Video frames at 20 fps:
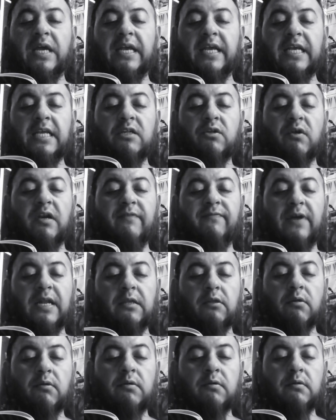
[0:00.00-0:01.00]
que quiso le
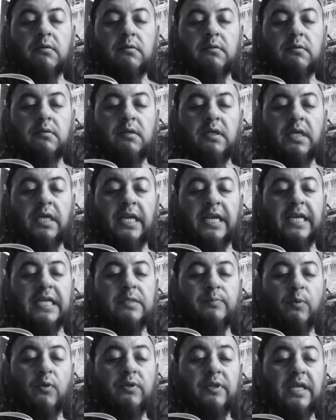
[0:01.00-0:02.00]
faltó, y
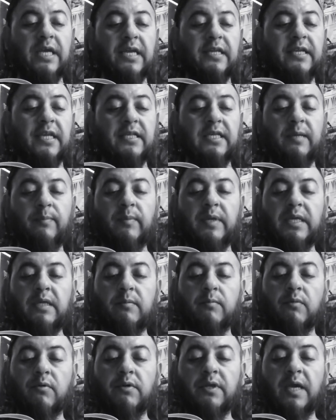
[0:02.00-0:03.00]
responderse a sí
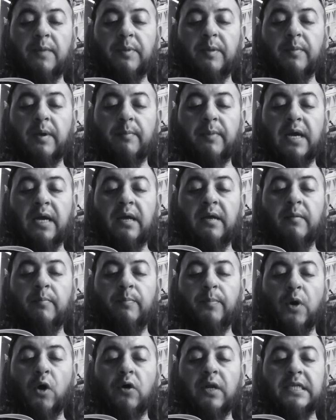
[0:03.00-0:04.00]
mismo y a mi mamá
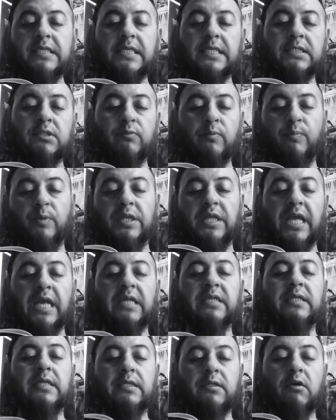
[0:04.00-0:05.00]
peores
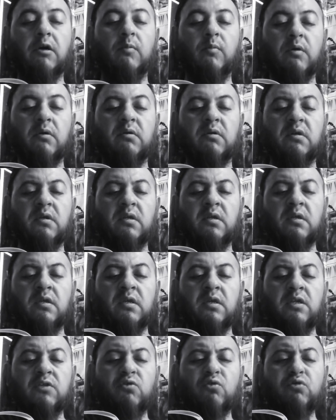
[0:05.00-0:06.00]
estupideces como
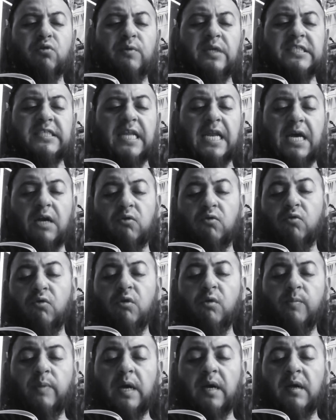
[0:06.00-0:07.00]
Tú tuviste la
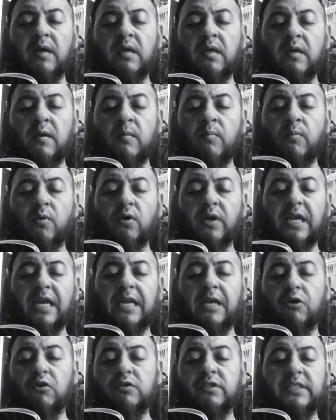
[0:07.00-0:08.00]
culpa porque
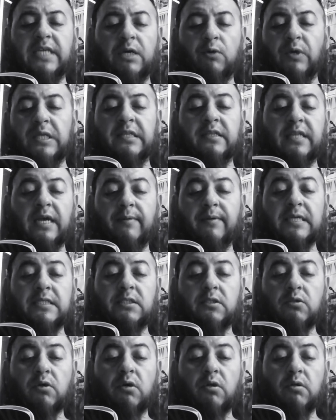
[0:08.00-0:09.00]
le
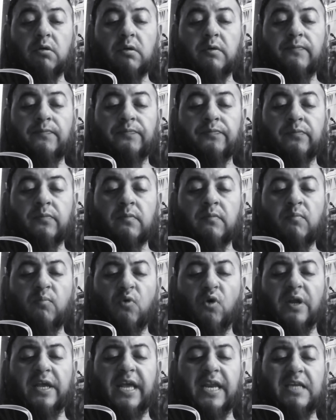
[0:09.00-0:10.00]
consecuentabas todo
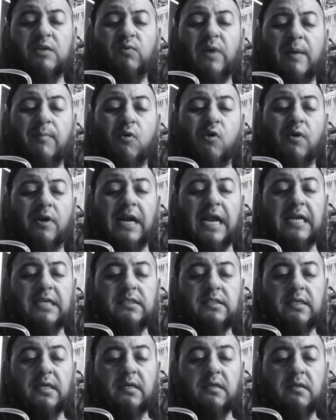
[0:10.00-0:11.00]
porque eres una
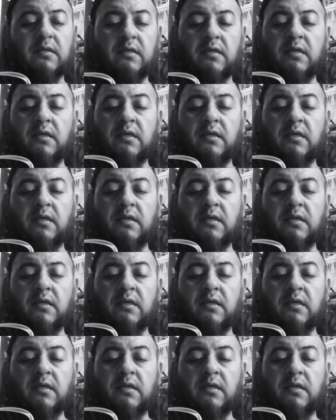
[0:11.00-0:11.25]
borracha